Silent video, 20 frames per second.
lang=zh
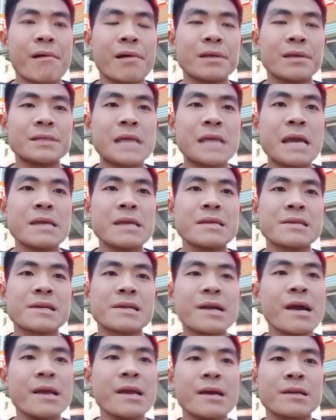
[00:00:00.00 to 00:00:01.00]
先一起
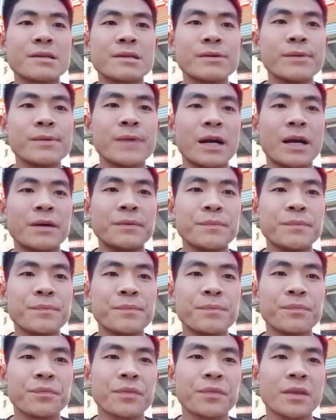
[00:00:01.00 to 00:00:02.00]
看一下车吧，
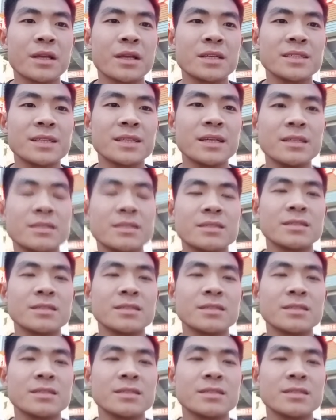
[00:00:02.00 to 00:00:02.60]
先